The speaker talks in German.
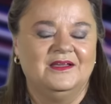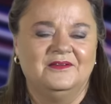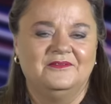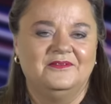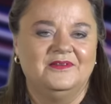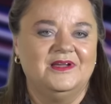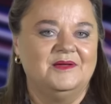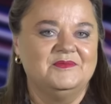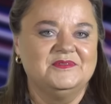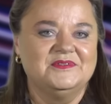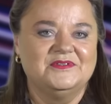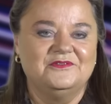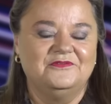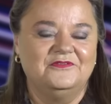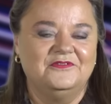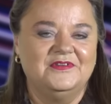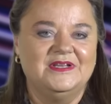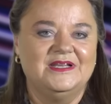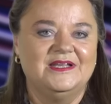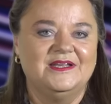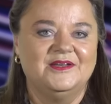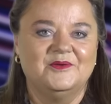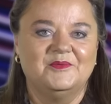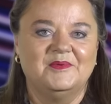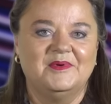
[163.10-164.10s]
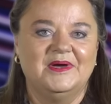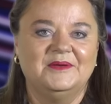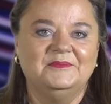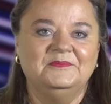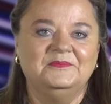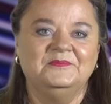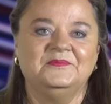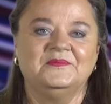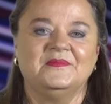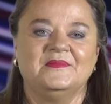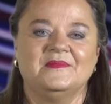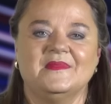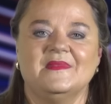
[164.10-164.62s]
Wir haben so viele Nummern.
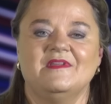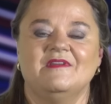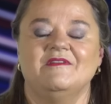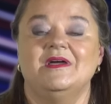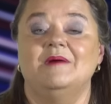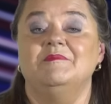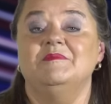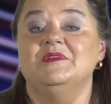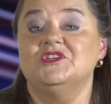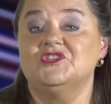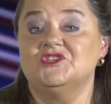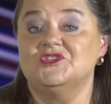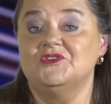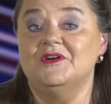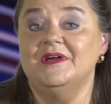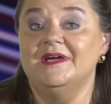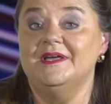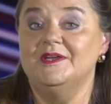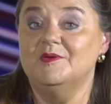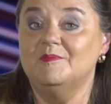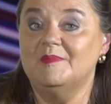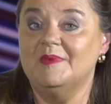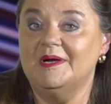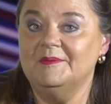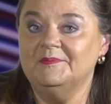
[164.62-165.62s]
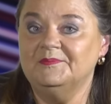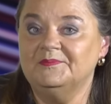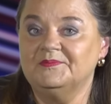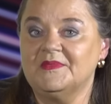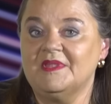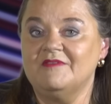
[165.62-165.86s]
Wir haben eine Steuernummer.